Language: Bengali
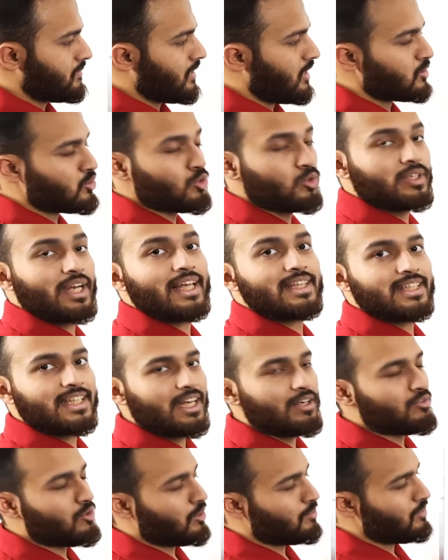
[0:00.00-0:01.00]
সো টেন
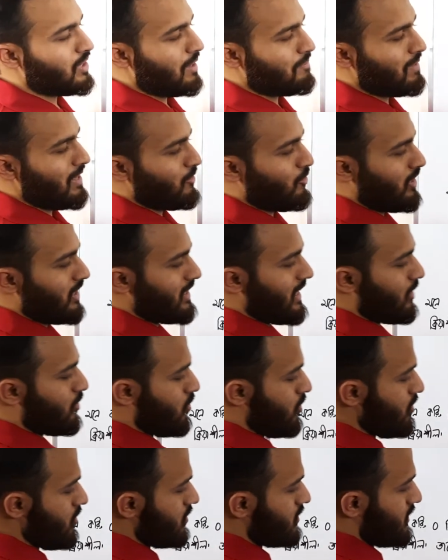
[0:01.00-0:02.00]
থেটার ফর্মুলা অ্যাপ্লাই করা
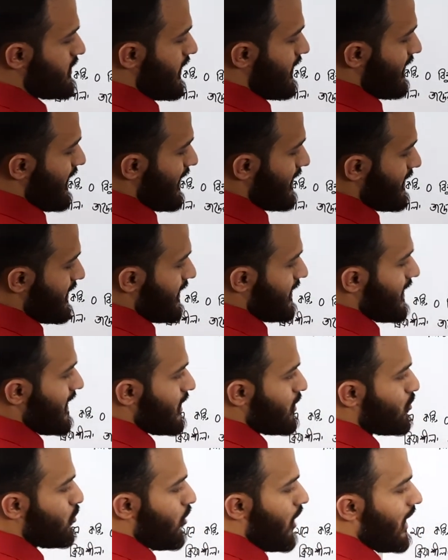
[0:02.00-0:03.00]
দেখো যে টেন থেটা
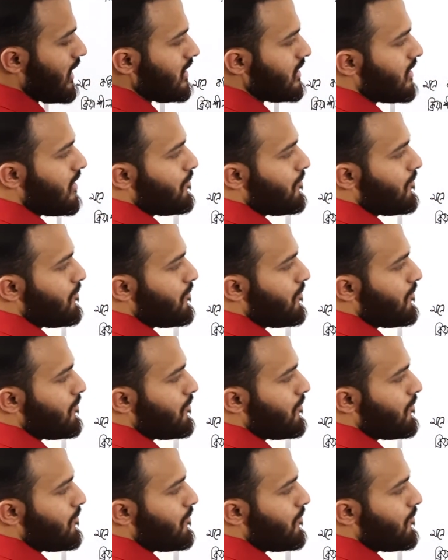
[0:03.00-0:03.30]
ইকুয়াল